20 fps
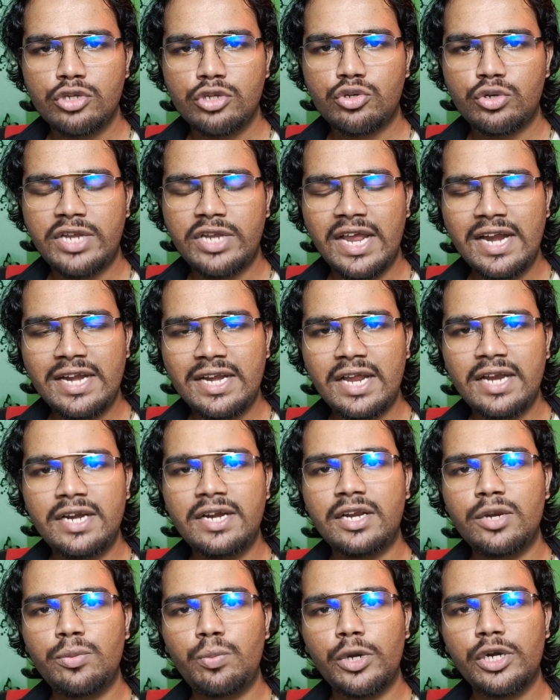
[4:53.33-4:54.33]
ஸோ டேட்டா
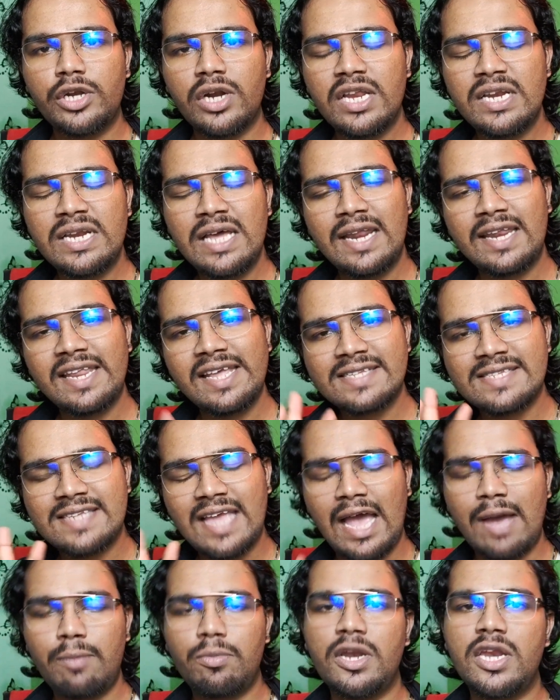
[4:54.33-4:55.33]
என்ட்ரின்னு போயிட்டாலே நிறைய
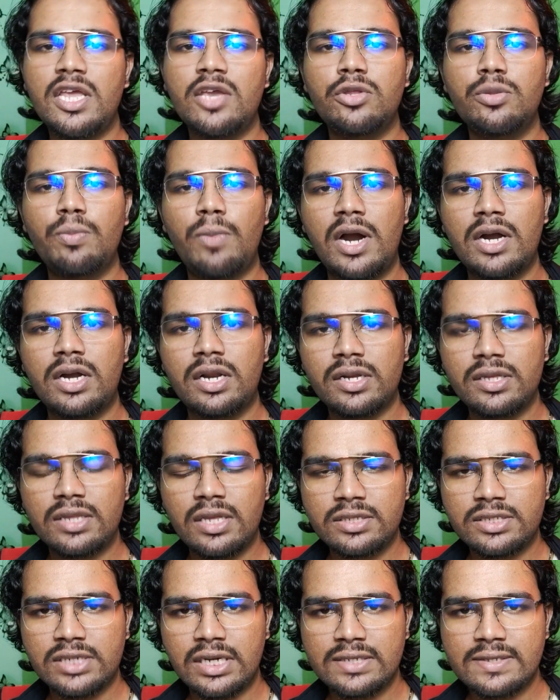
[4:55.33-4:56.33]
ஸ்கேமில் நீங்கள் வந்து
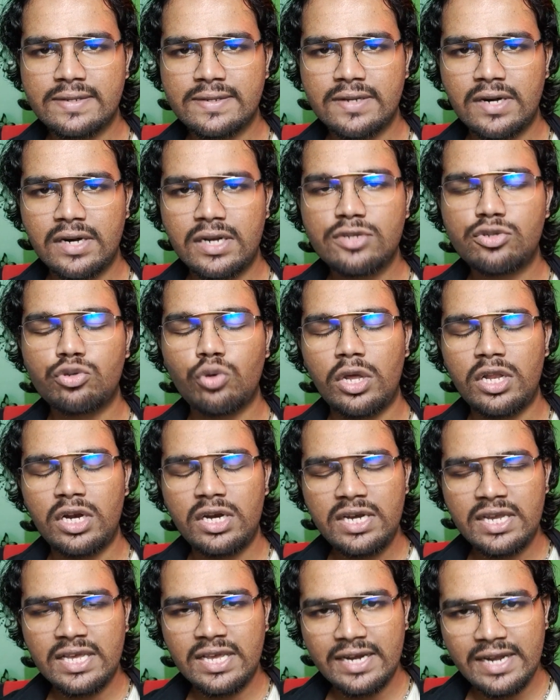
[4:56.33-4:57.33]
மாற்றுறதுக்கு தான் சான்சஸ் இருக்குது ஸோ
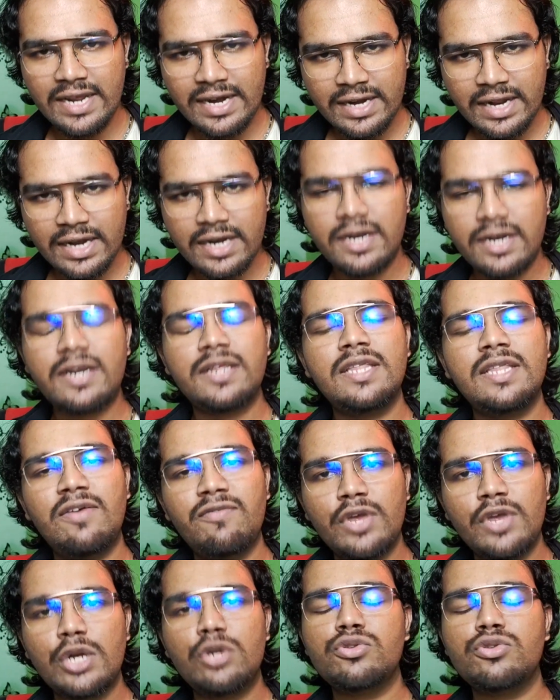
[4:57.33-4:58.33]
அதனால் நீங்கள் டேட்டா என்ட்ரி
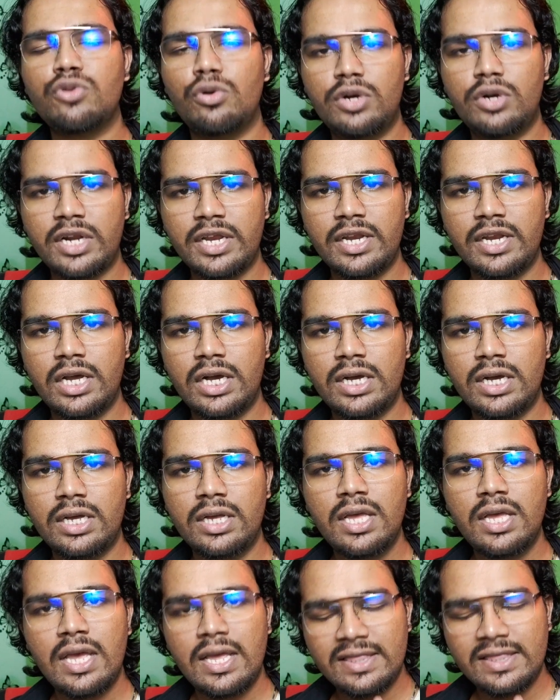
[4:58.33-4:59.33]
தான் வேணும்னு சொல்கிறீங்கன்னா
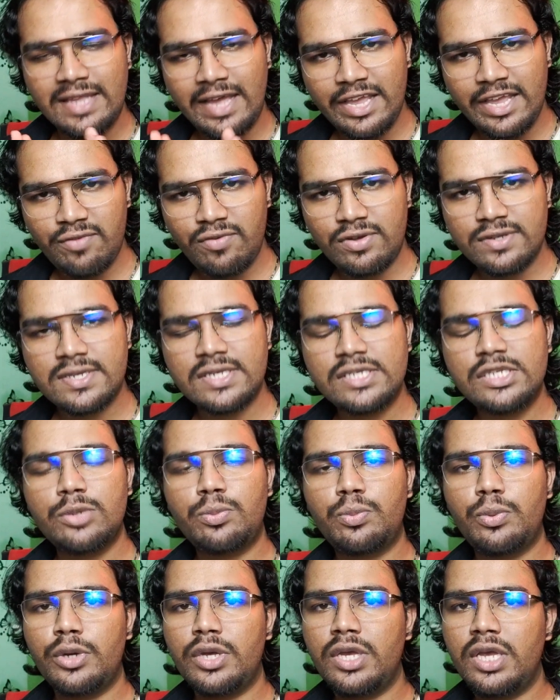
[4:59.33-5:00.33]
தயவு செஞ்சு
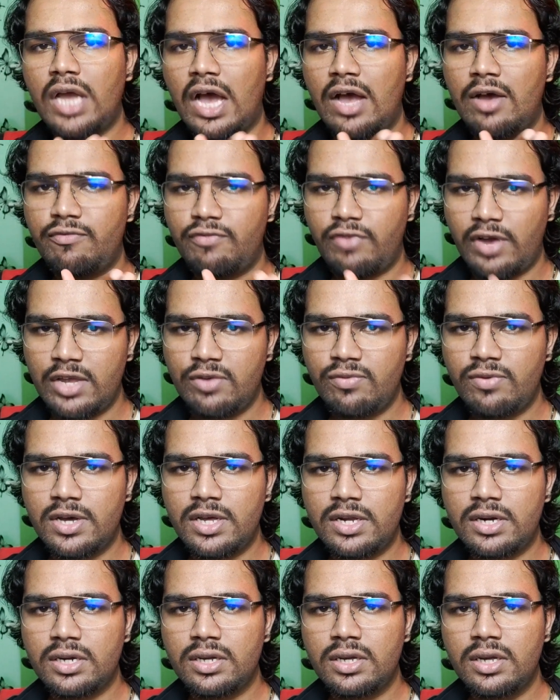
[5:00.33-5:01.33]
போய்
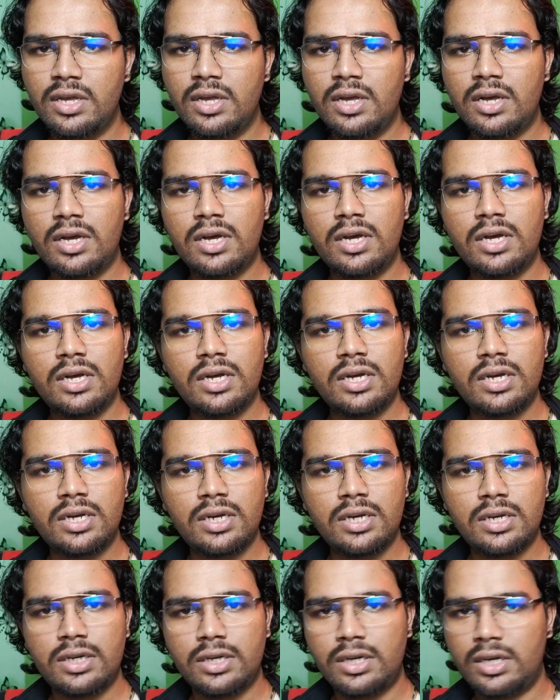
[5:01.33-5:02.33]
ஃபைவர்
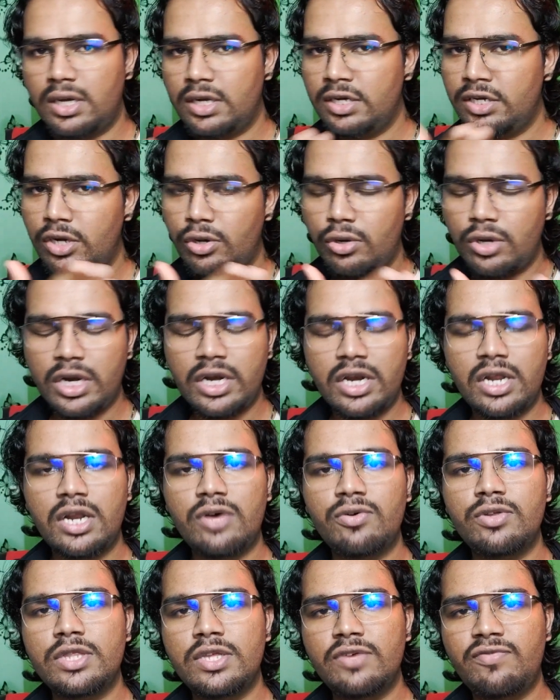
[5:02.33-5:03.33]
இன்னும்
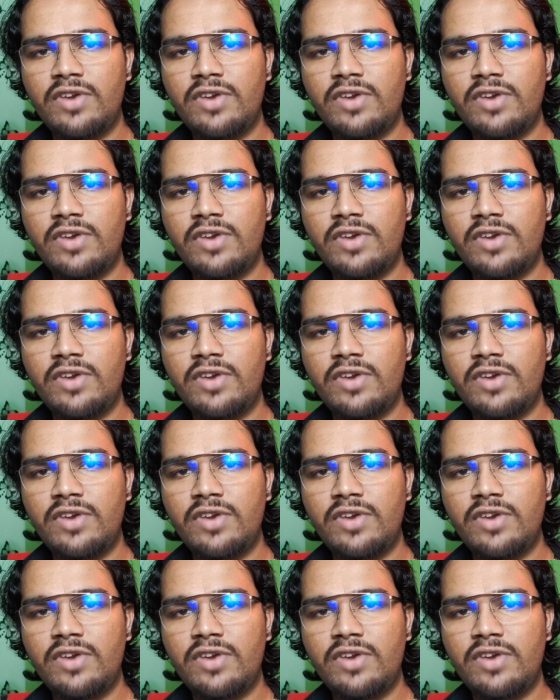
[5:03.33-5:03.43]
என்னென்ன வந்து